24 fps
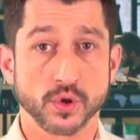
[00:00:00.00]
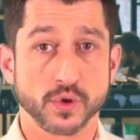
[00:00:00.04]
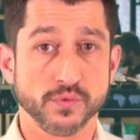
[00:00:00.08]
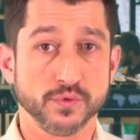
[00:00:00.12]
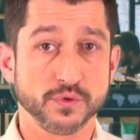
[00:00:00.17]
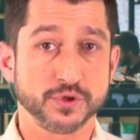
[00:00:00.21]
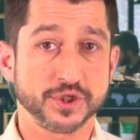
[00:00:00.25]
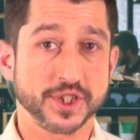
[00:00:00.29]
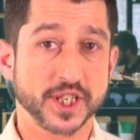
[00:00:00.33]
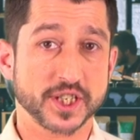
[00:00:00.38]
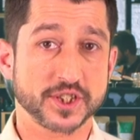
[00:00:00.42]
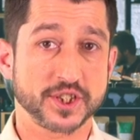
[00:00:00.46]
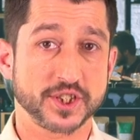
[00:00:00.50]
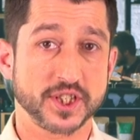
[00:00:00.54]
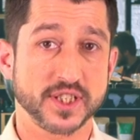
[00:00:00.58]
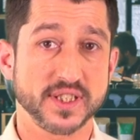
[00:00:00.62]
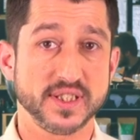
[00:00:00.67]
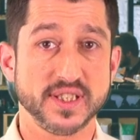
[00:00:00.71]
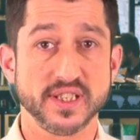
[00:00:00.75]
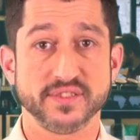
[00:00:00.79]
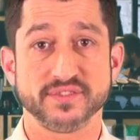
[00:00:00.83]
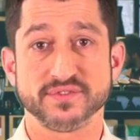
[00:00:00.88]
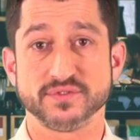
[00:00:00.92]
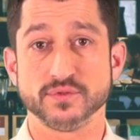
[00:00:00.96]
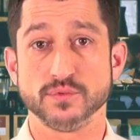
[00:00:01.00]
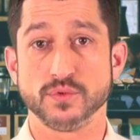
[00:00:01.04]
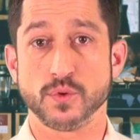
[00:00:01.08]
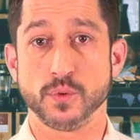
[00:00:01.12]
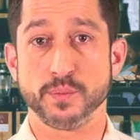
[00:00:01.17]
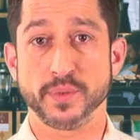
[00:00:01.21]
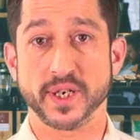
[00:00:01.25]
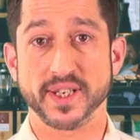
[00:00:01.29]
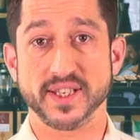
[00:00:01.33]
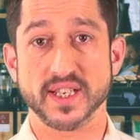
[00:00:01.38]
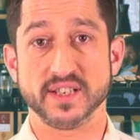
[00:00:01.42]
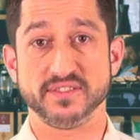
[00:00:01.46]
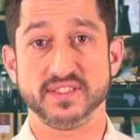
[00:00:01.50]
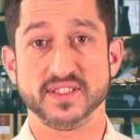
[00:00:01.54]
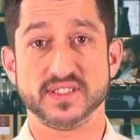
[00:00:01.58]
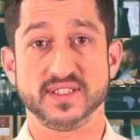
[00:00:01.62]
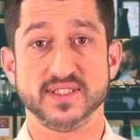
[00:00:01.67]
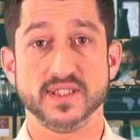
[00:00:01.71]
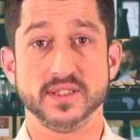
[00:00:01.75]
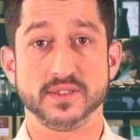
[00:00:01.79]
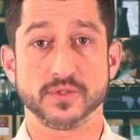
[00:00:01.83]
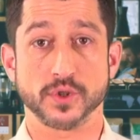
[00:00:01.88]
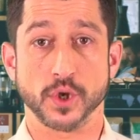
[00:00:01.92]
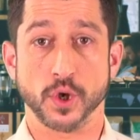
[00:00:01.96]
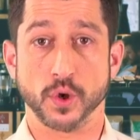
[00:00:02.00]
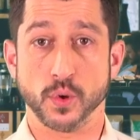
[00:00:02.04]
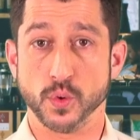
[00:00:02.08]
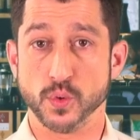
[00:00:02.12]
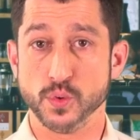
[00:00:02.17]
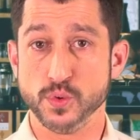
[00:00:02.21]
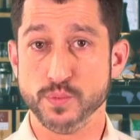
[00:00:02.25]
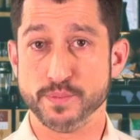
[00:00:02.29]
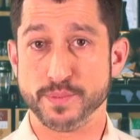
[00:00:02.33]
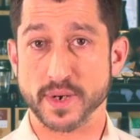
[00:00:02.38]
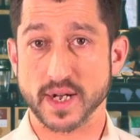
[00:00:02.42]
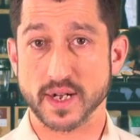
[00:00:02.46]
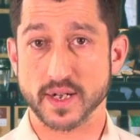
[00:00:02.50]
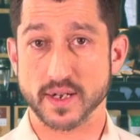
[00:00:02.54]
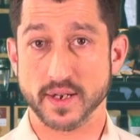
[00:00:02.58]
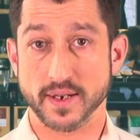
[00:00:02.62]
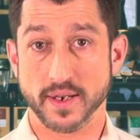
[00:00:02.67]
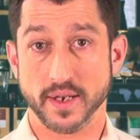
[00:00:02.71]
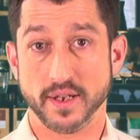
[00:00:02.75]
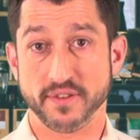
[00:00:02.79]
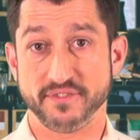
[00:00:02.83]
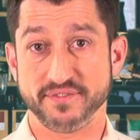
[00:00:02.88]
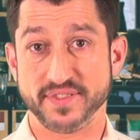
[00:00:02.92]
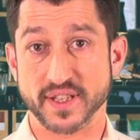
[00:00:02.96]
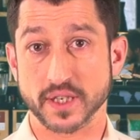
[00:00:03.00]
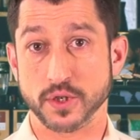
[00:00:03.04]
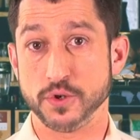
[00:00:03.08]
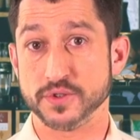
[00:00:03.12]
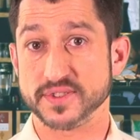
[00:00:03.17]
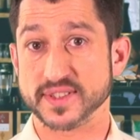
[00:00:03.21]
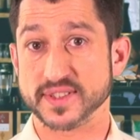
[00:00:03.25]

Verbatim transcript: Que vous cherchiez des fonds auprès d'investisseurs ou pas, faites-le